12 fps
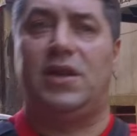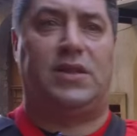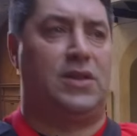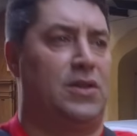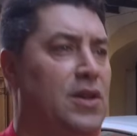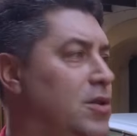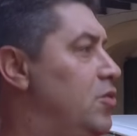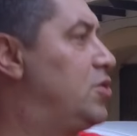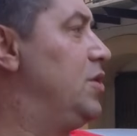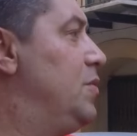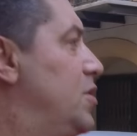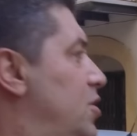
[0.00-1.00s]
ездить на
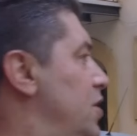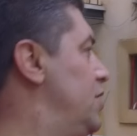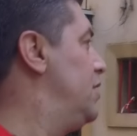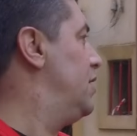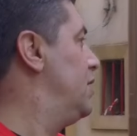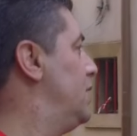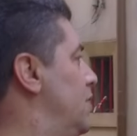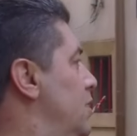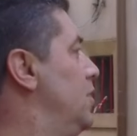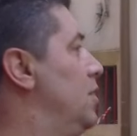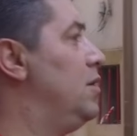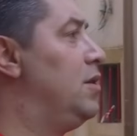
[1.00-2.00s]
хорошей машине,
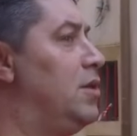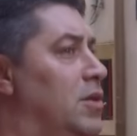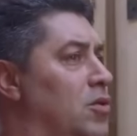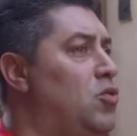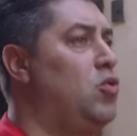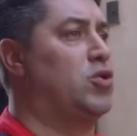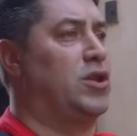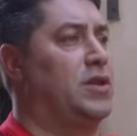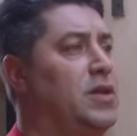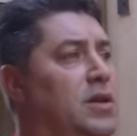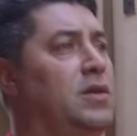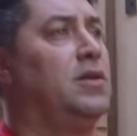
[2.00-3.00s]

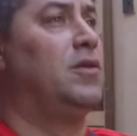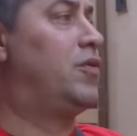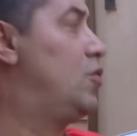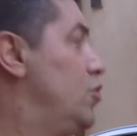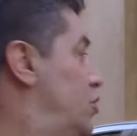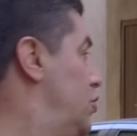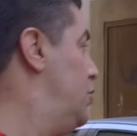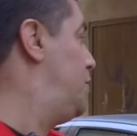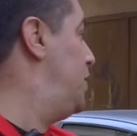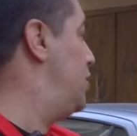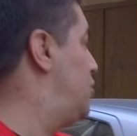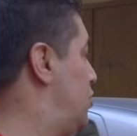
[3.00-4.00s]
кушать
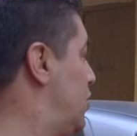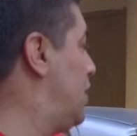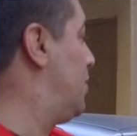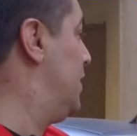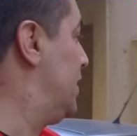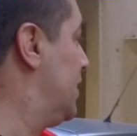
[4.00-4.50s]
вкусную пищу, как